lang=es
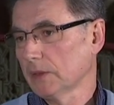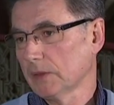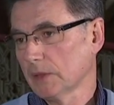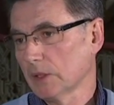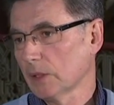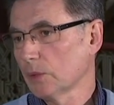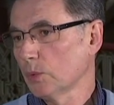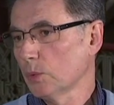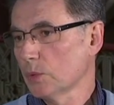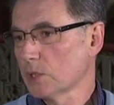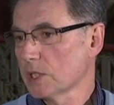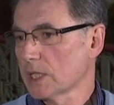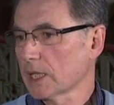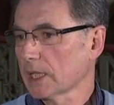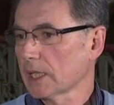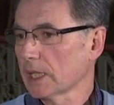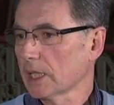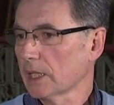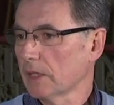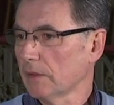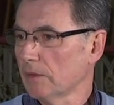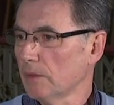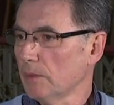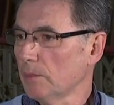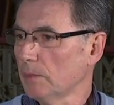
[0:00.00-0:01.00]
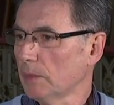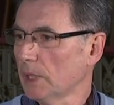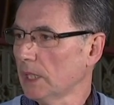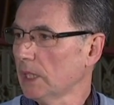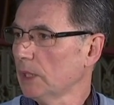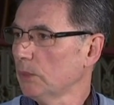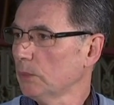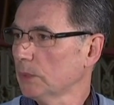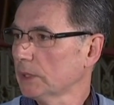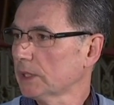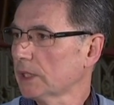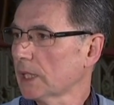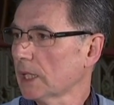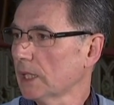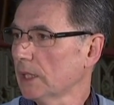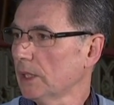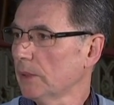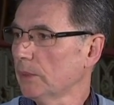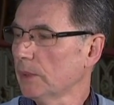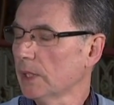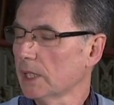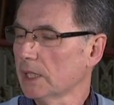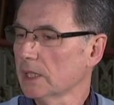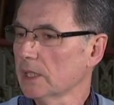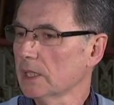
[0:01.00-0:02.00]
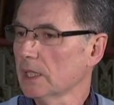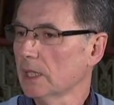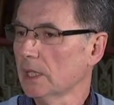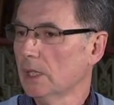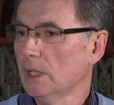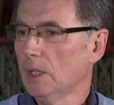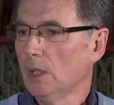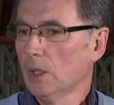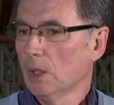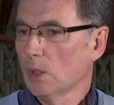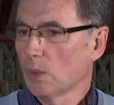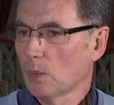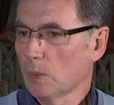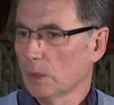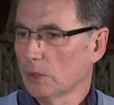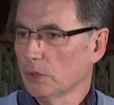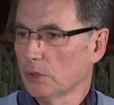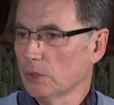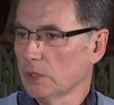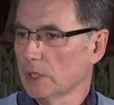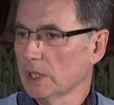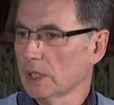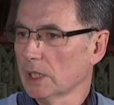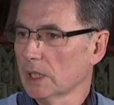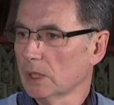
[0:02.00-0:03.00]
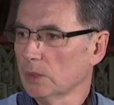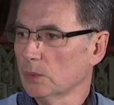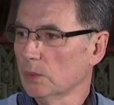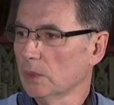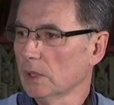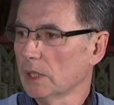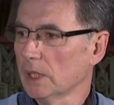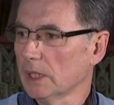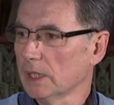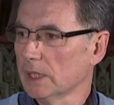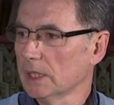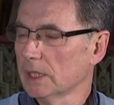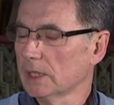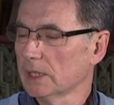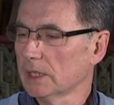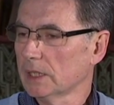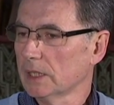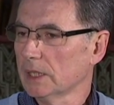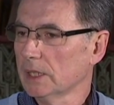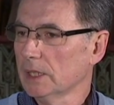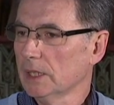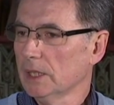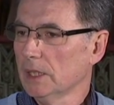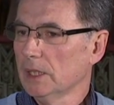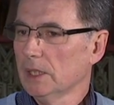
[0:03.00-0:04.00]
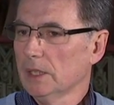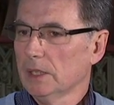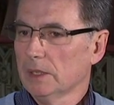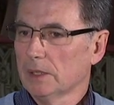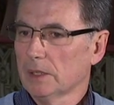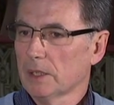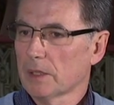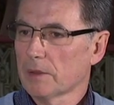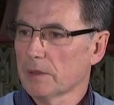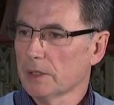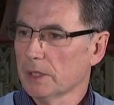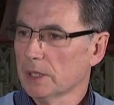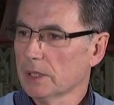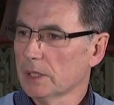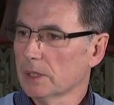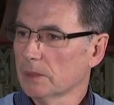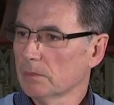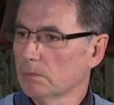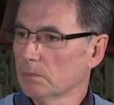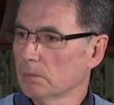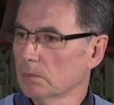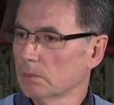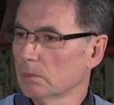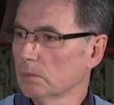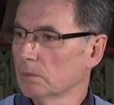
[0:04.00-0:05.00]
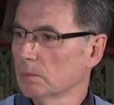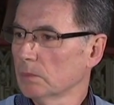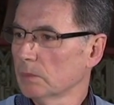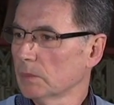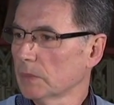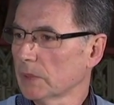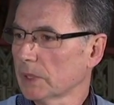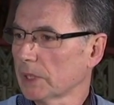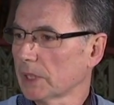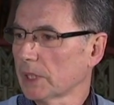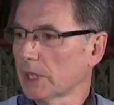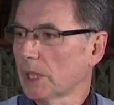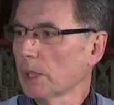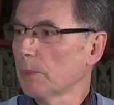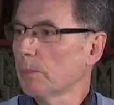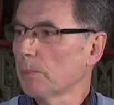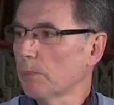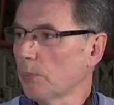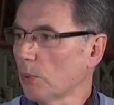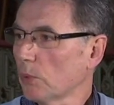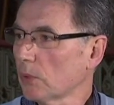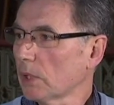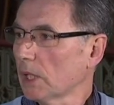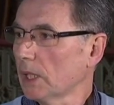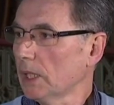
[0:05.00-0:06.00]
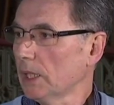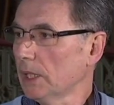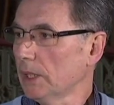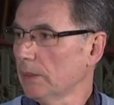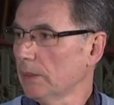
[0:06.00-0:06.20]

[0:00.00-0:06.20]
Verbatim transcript: Se escucha cada vez más en nuestras librerías cuando llega algún cliente decir mm, qué pocas